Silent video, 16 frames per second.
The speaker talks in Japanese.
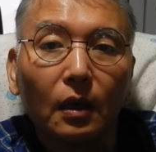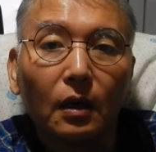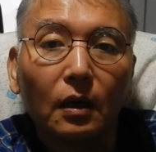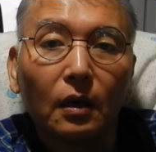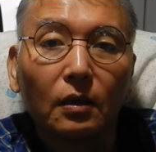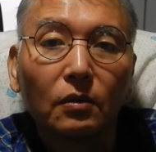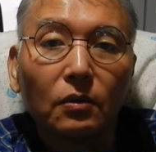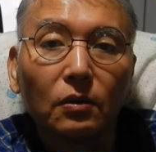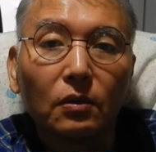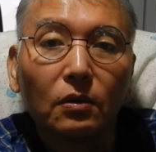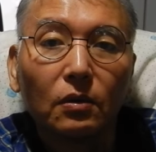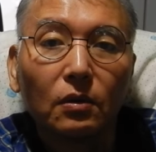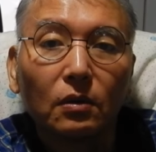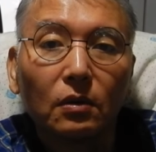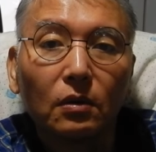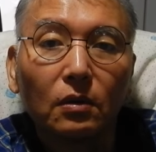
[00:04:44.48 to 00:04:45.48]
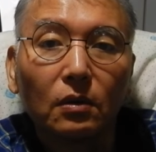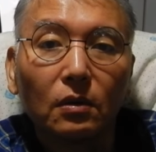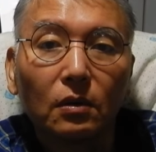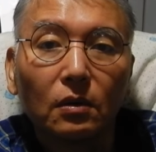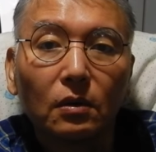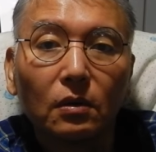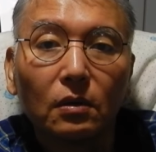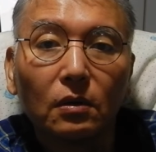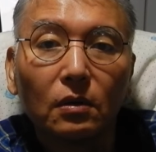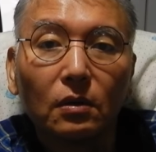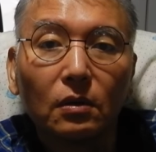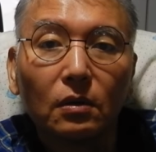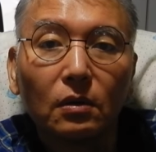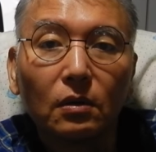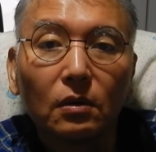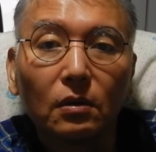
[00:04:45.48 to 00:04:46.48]
あの
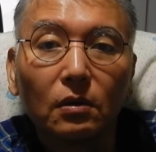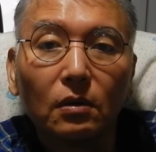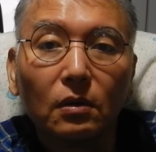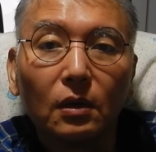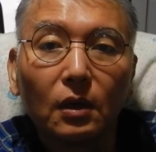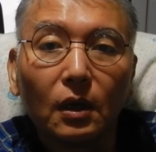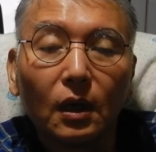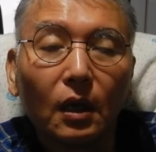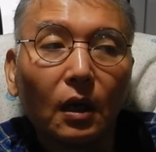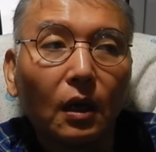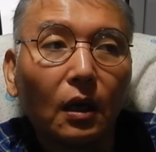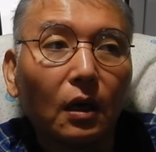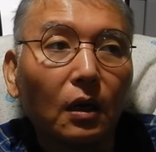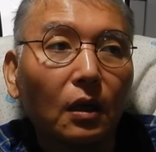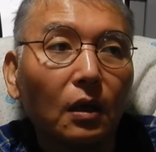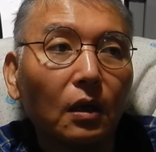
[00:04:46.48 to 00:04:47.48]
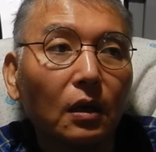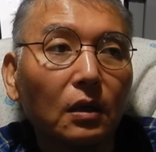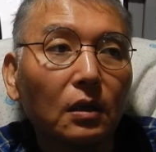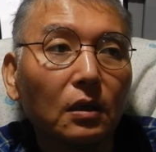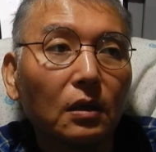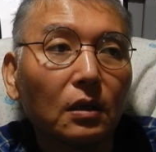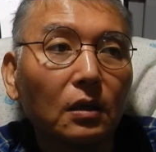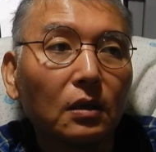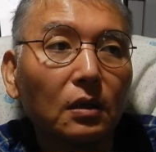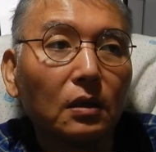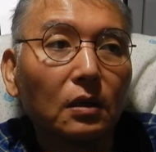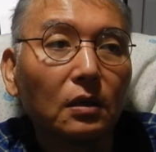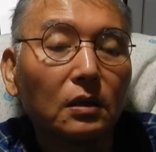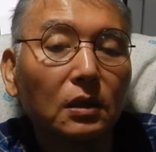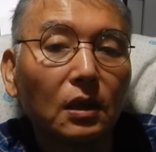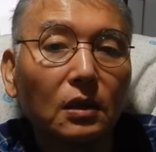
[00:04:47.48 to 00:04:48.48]
これが
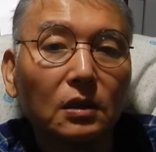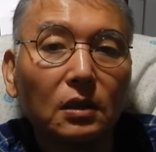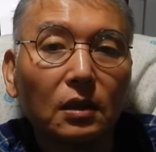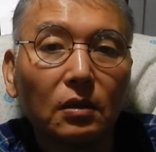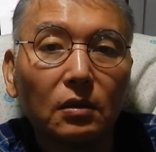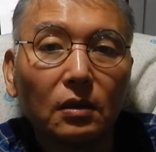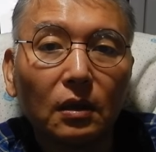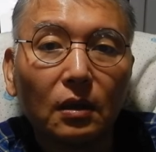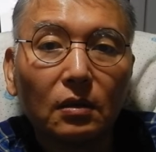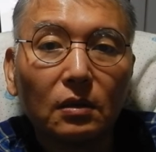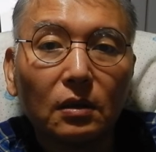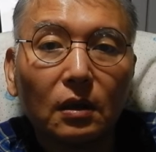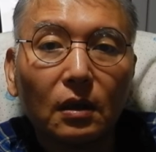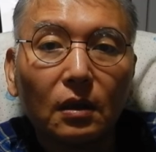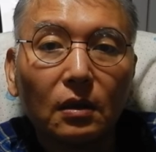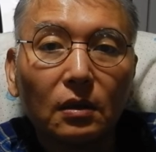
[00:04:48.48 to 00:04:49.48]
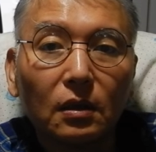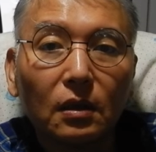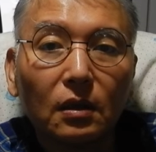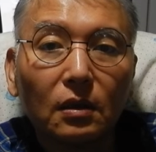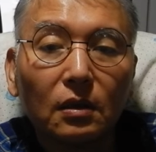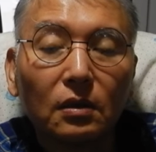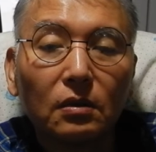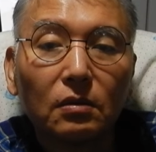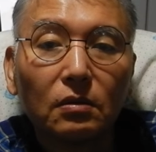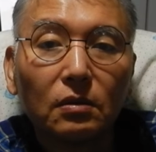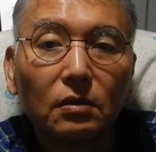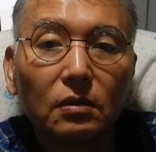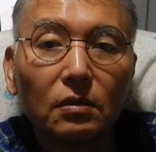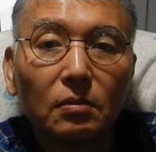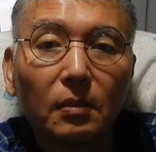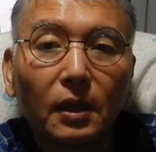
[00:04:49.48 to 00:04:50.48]
試験しないといけないねた
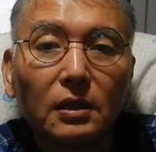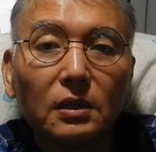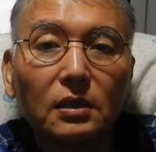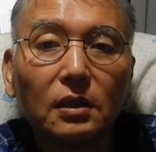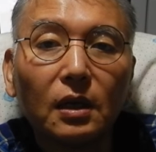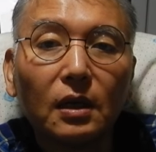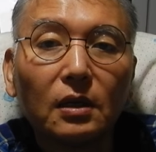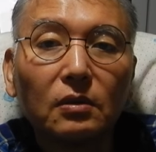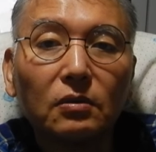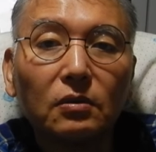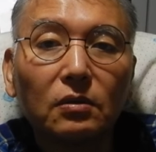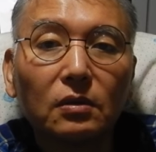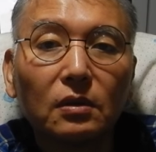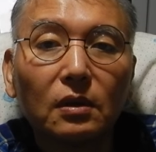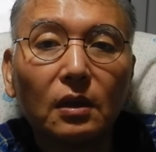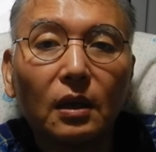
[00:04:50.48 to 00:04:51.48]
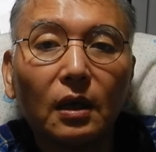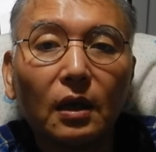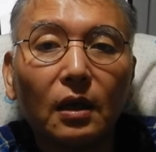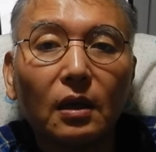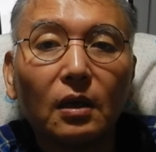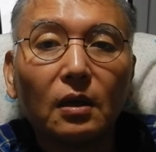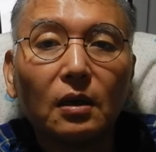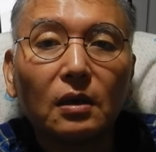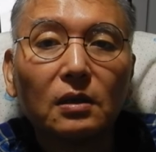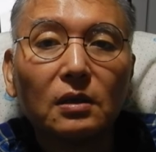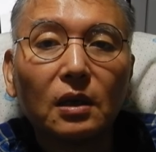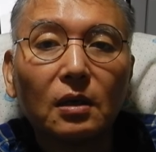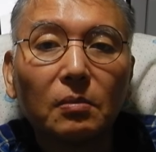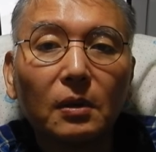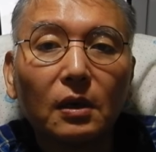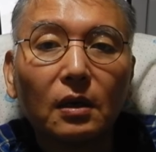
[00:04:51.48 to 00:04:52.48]
だ間違えるんで
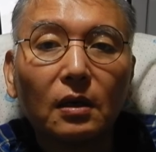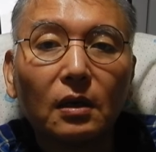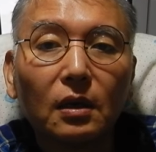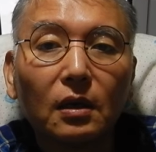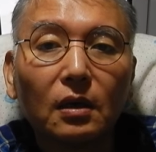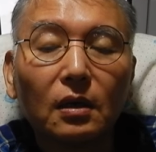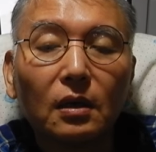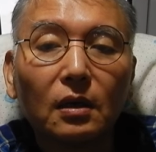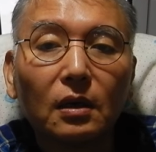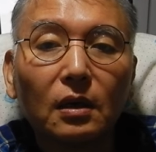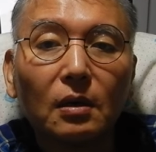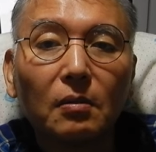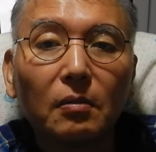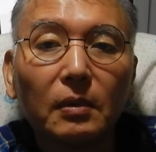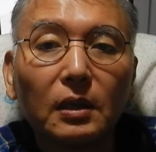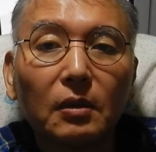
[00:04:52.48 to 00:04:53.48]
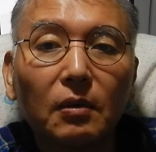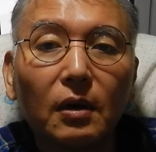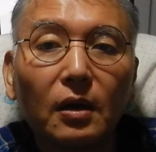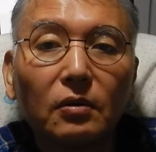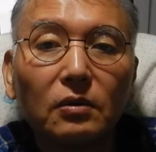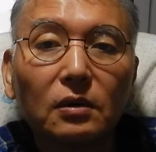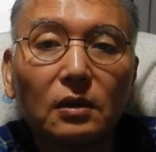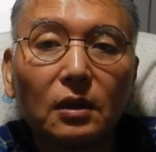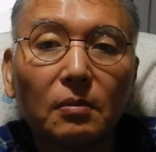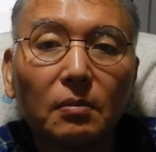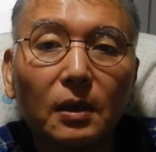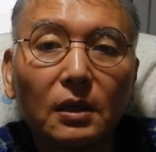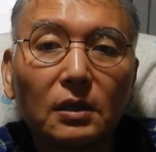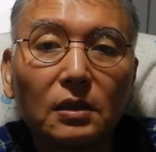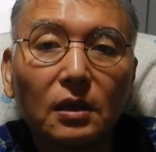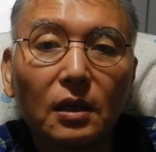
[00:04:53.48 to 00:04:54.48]
裁判官がまた悪いんで
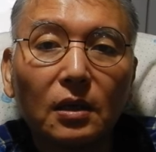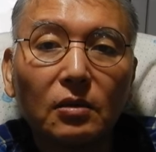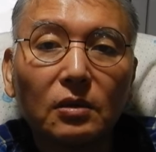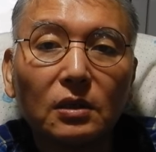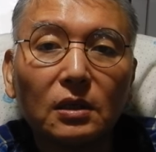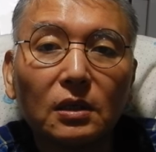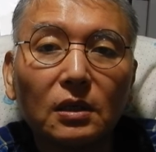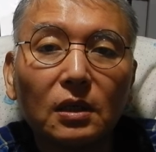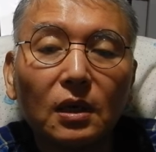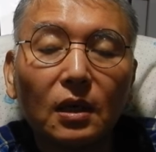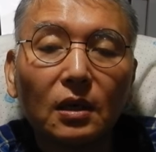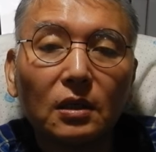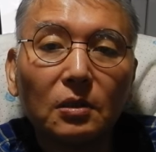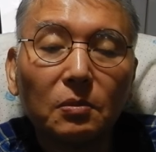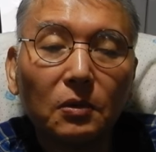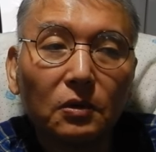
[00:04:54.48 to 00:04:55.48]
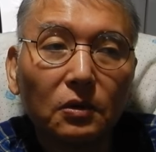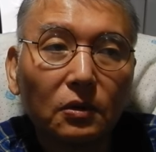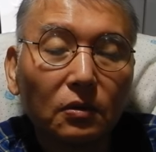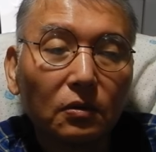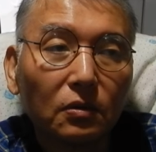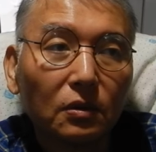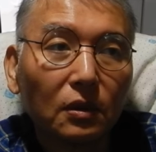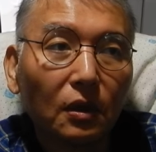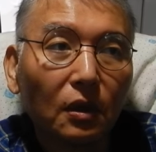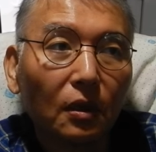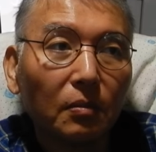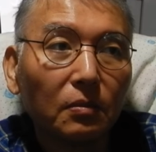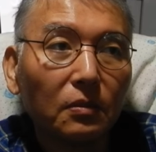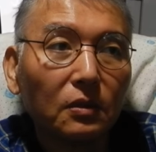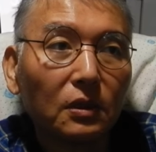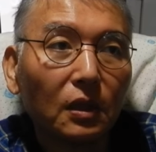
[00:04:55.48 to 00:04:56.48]
間違えるしいい加減にもするんで
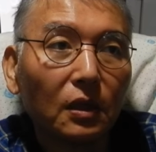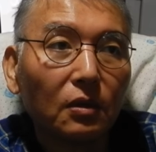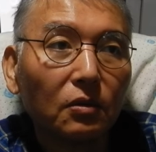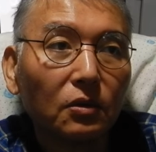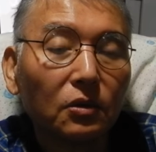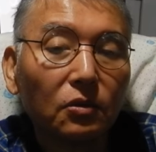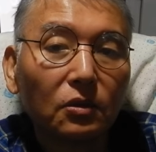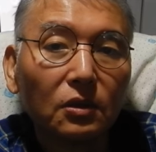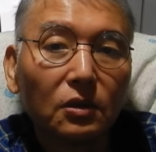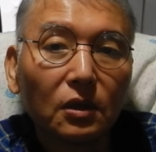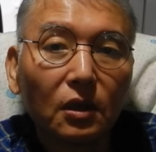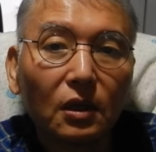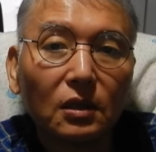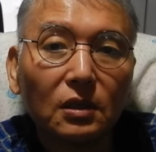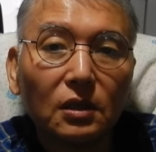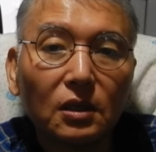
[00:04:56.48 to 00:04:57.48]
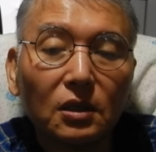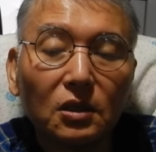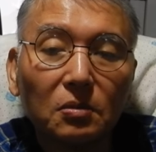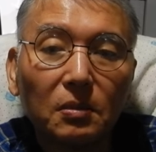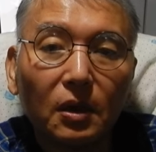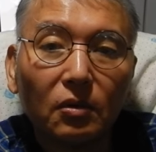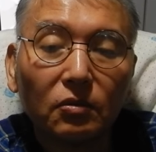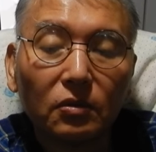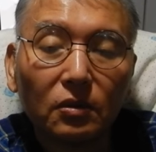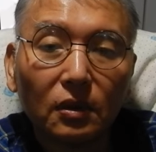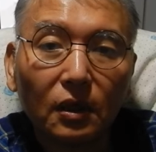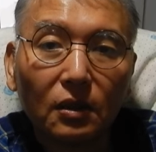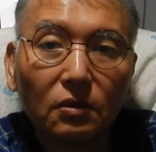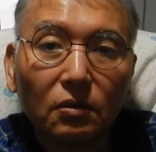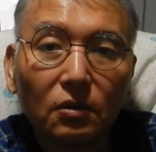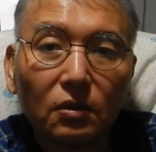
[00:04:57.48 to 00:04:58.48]
無罪の人を死刑にしてしまうん
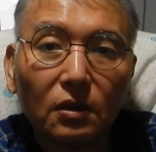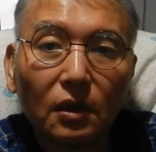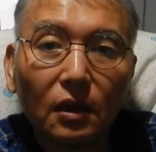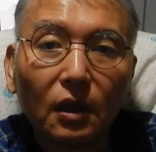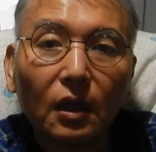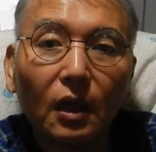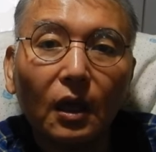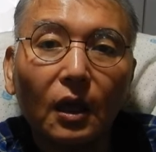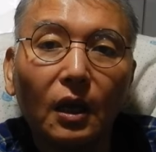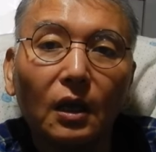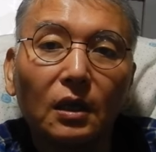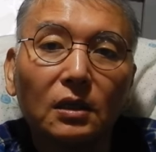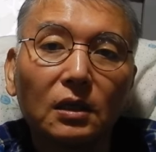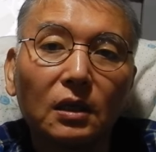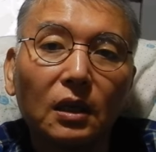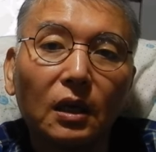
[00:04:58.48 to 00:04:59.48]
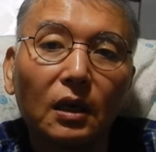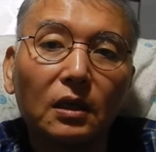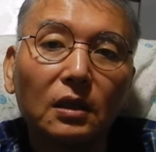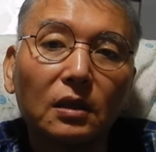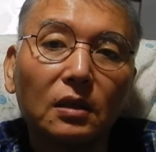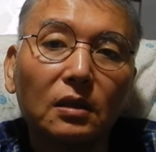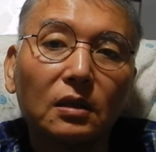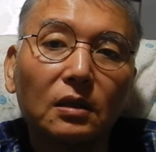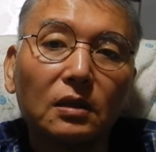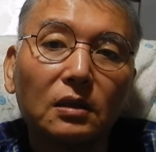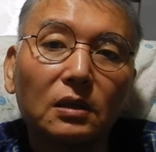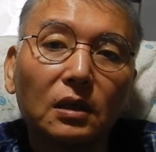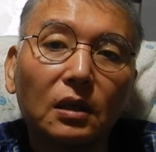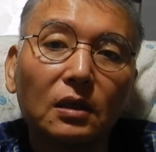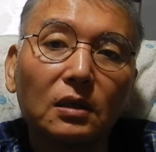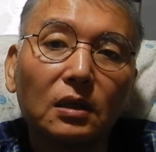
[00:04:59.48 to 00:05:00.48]
でそれで世界
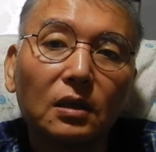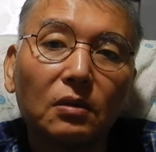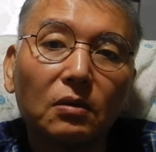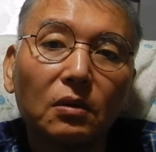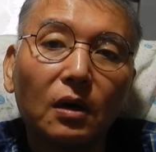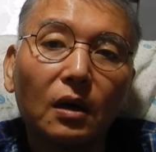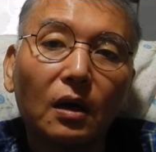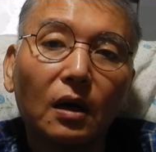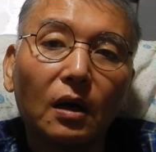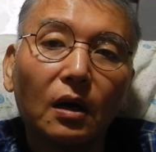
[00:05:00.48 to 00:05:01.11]
死刑制度は